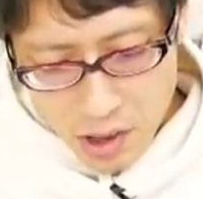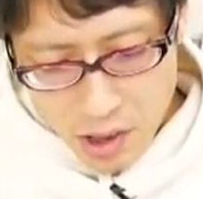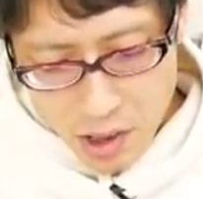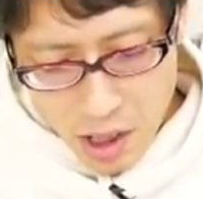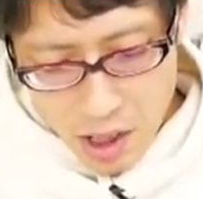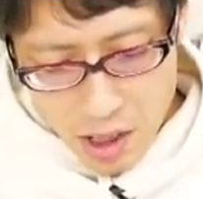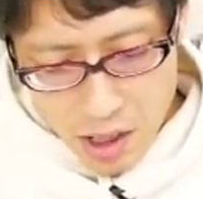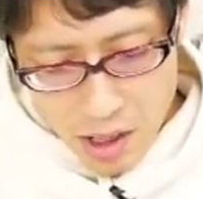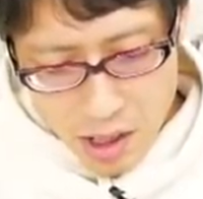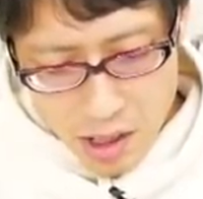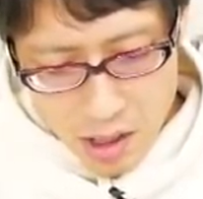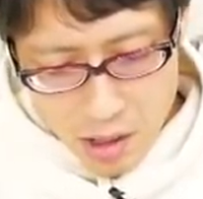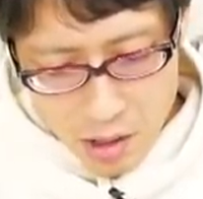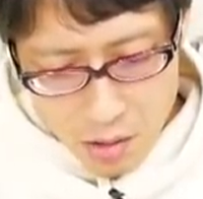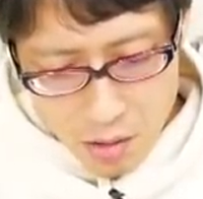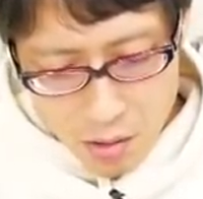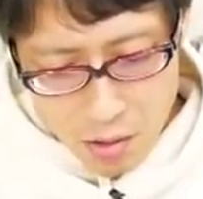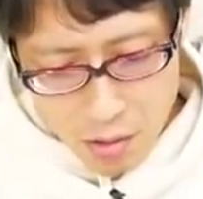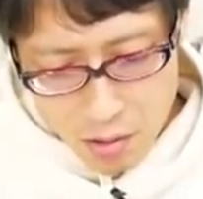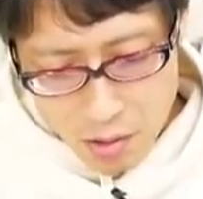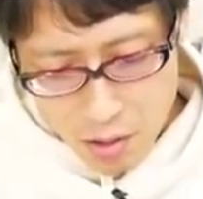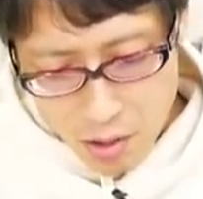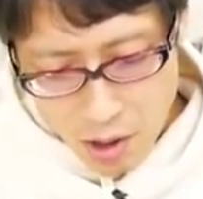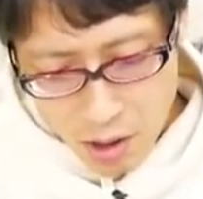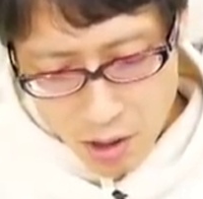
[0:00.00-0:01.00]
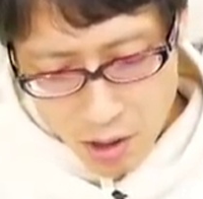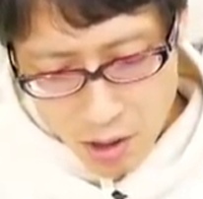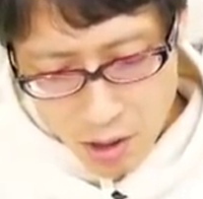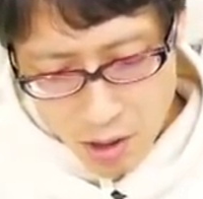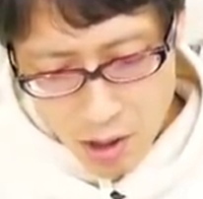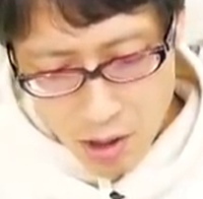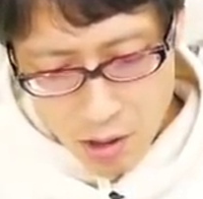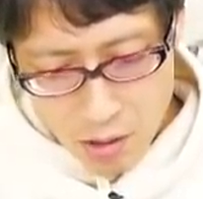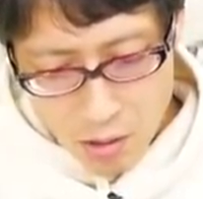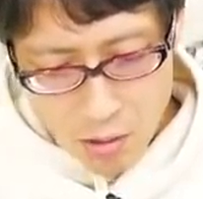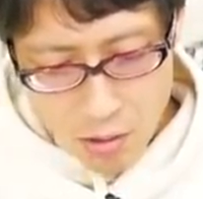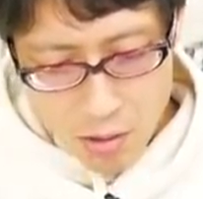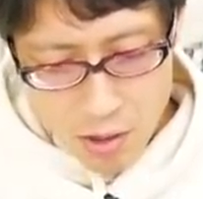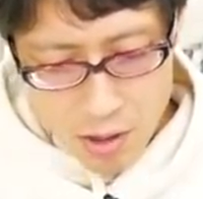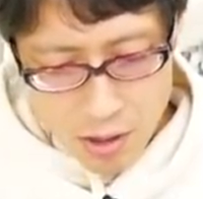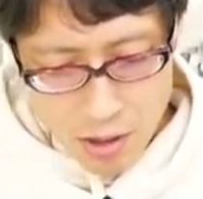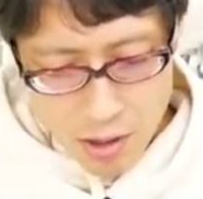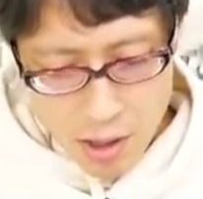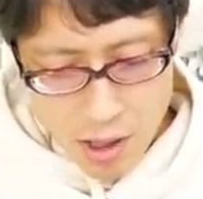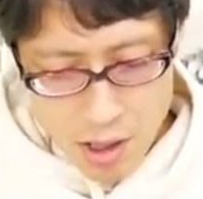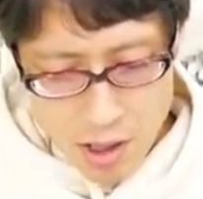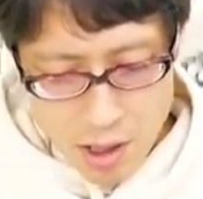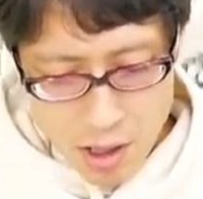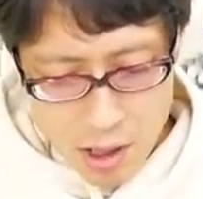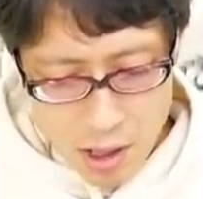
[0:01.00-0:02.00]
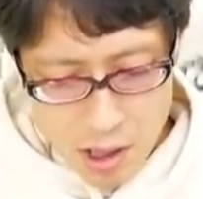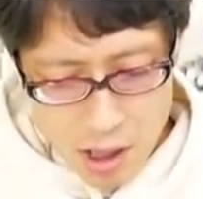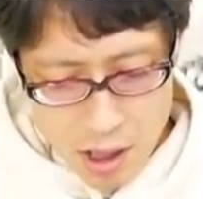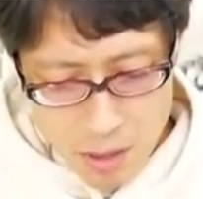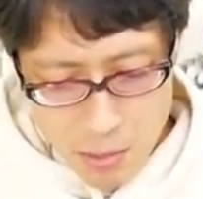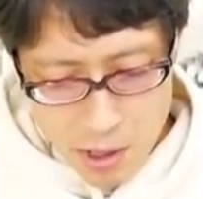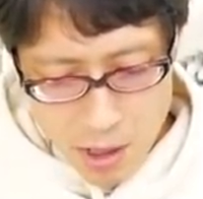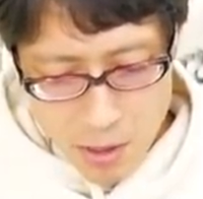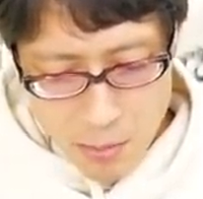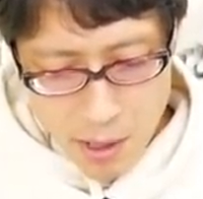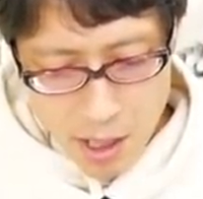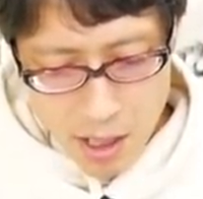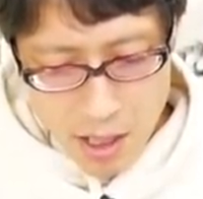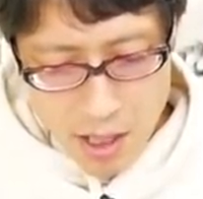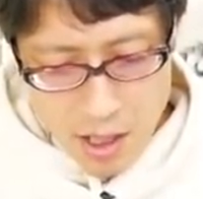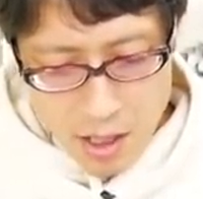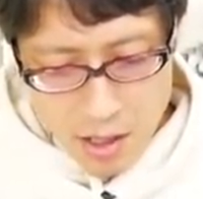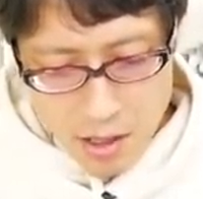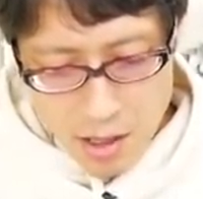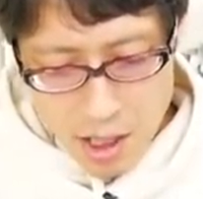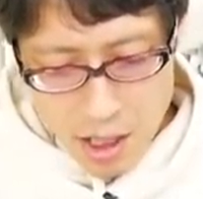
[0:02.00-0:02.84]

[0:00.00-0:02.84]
会員の適否を政治が決めれば